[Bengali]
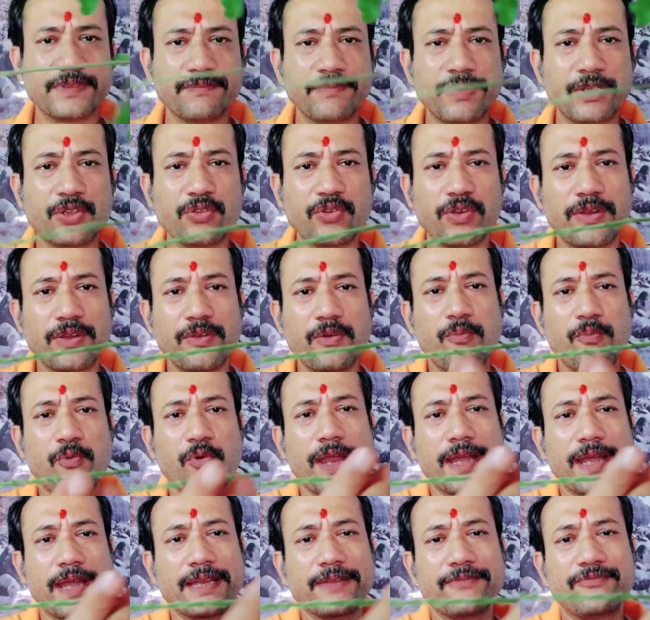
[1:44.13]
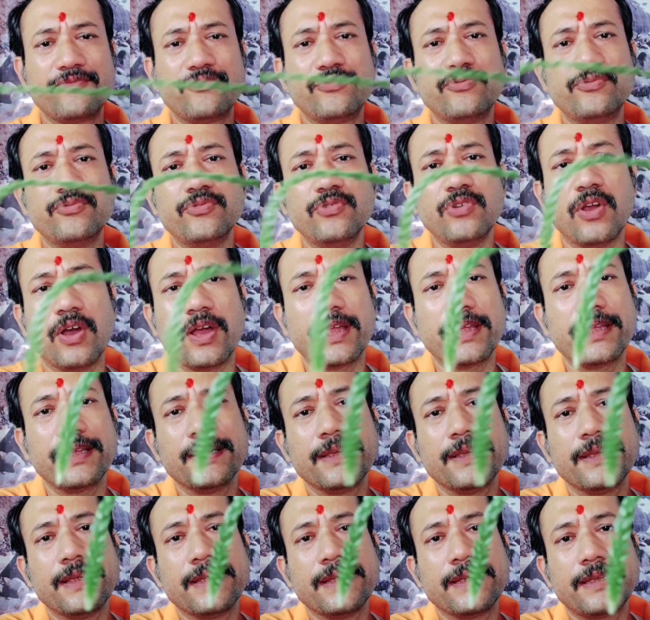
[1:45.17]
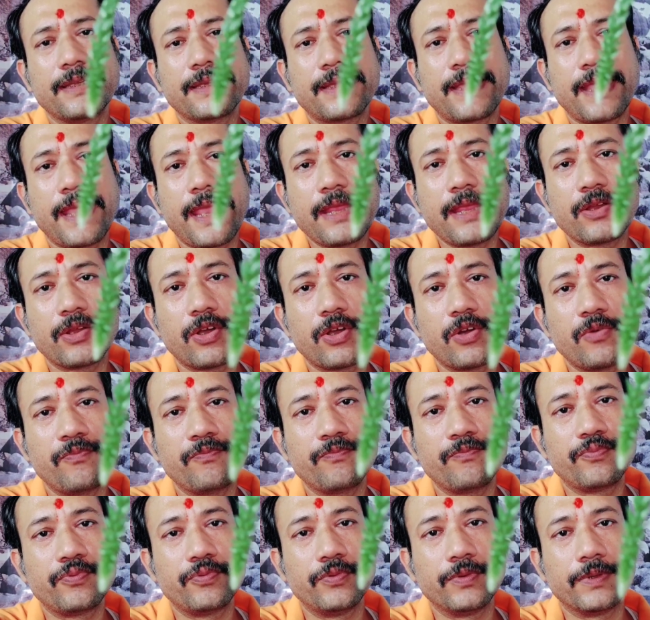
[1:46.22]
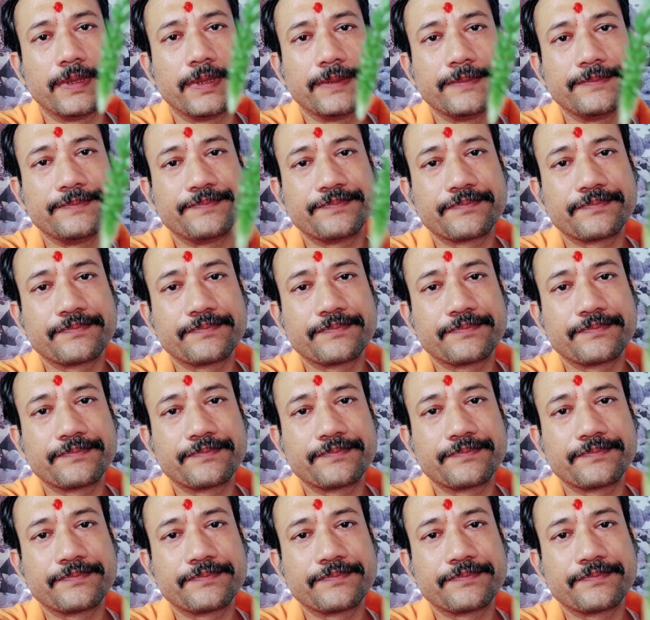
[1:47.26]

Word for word: ভেতর ওপরে একটা ফুল হয় ঠিক এই রকম ফুলটা